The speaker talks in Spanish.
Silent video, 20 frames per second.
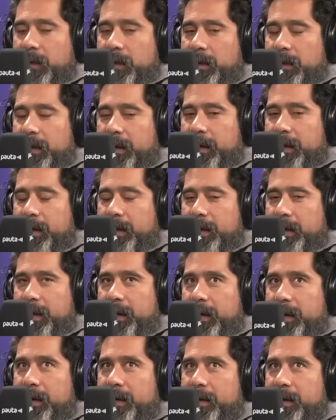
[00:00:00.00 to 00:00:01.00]
es
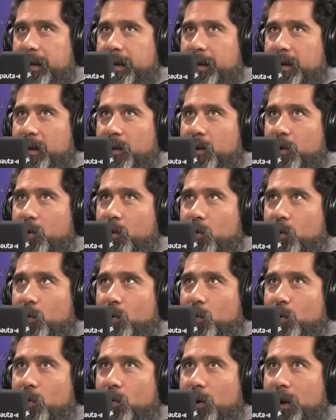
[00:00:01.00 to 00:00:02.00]
que
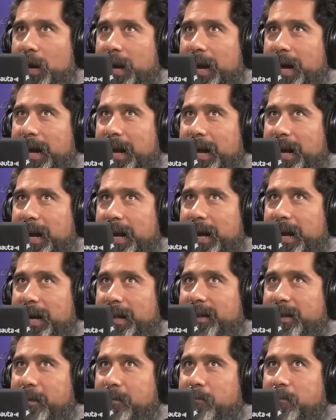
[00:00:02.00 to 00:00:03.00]
el,
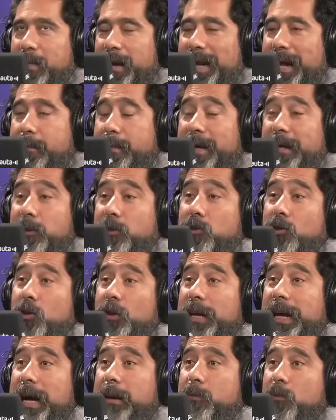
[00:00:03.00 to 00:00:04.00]
temperamento,
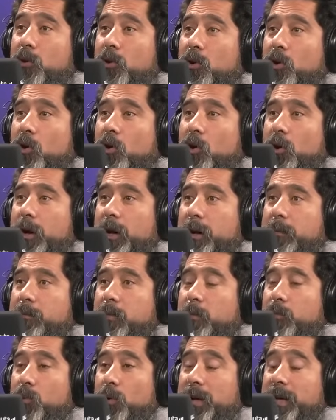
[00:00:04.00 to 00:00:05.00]
digamos, eh,
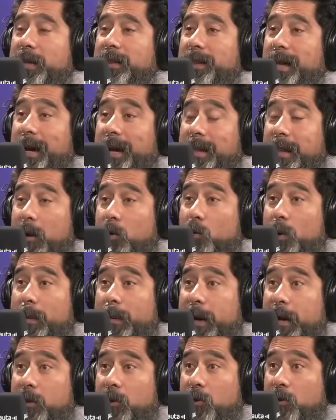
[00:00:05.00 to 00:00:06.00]
populista que de alguna
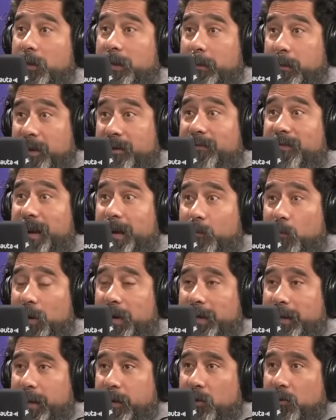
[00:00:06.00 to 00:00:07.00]
manera yo creo que también inflamó el
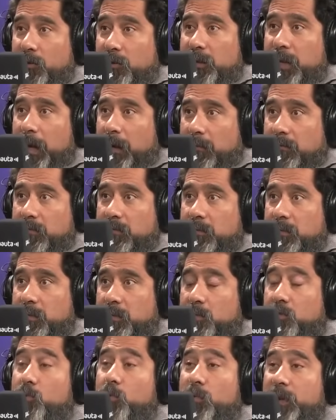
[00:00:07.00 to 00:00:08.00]
estallido mm. social.
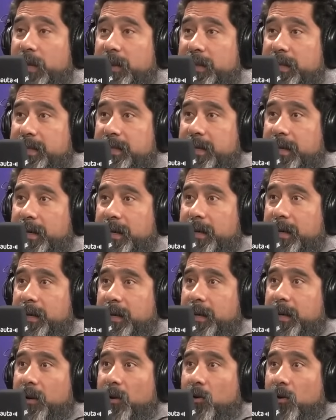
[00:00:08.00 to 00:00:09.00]
Tú bien dices mm.
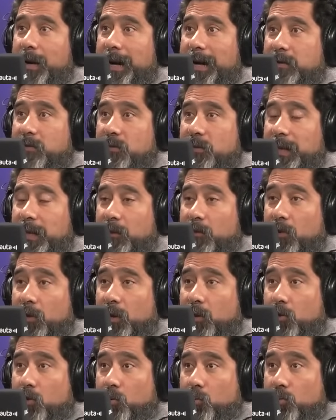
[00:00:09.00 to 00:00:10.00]
los casos tanto de
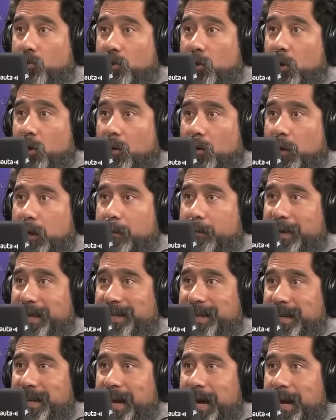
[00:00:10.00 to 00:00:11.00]
colusión
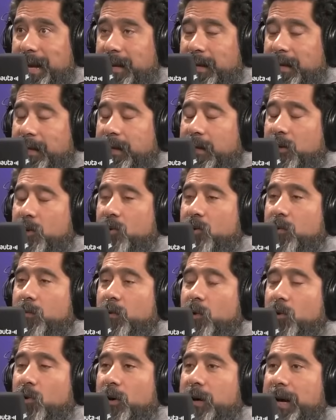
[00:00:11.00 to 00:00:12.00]
empresarial
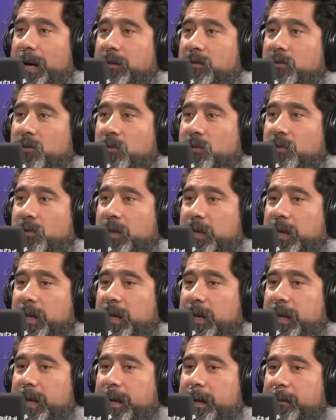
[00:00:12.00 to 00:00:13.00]
como los casos
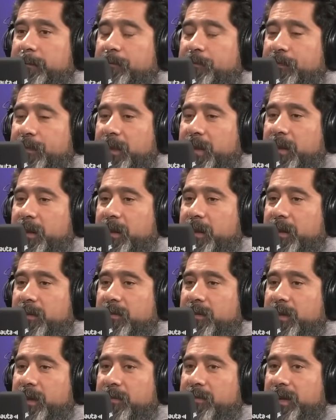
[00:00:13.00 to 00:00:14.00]
em,
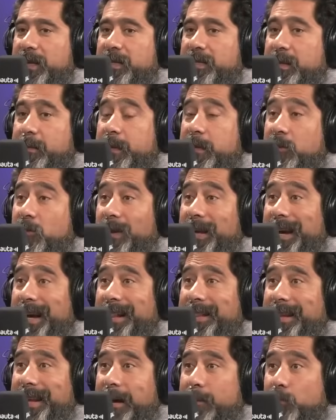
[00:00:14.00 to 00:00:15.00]
de, financiamiento ilegal
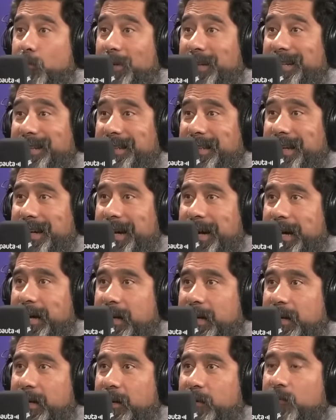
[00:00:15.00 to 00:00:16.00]
de la política,
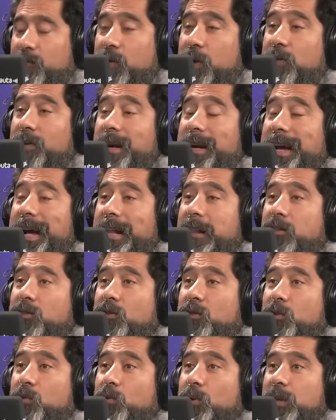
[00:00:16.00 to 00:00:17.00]
ah, fueron el caldo
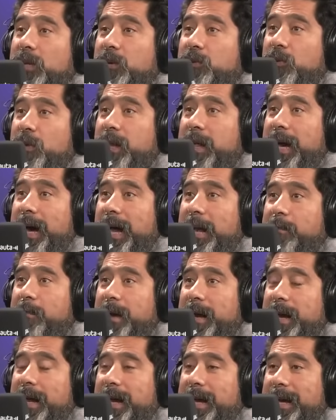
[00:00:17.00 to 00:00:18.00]
de cultivo ideal
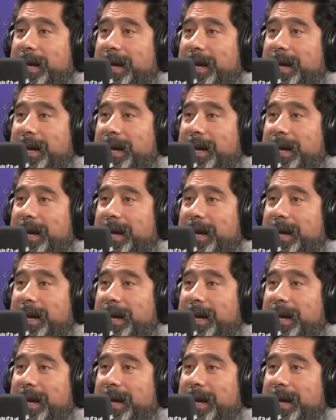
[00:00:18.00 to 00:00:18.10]
para que la